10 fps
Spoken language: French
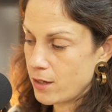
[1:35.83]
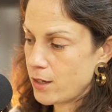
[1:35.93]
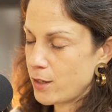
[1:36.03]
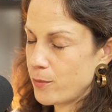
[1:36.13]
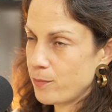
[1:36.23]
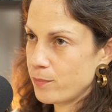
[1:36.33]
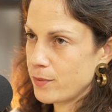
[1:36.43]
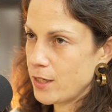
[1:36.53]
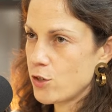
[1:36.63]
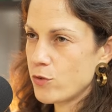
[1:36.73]
Euh,
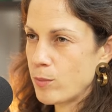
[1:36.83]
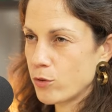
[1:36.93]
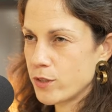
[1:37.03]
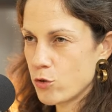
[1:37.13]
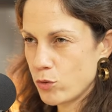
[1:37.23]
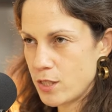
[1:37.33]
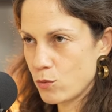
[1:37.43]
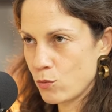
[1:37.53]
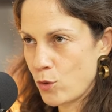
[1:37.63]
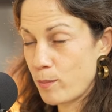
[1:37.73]
et je vais prendre des gens qui
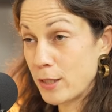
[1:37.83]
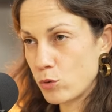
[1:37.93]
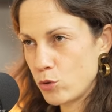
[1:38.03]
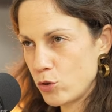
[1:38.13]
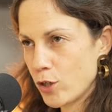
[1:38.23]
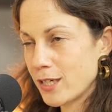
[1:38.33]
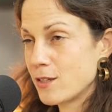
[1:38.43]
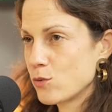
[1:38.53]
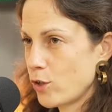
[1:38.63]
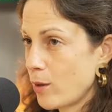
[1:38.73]
sont euh, pas trop juniors et
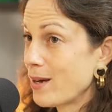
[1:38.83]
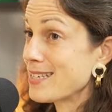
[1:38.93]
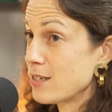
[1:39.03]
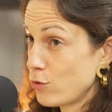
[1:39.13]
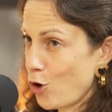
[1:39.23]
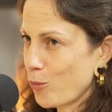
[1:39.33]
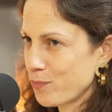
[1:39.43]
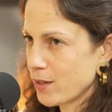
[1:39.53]
qui sont quand même assez forts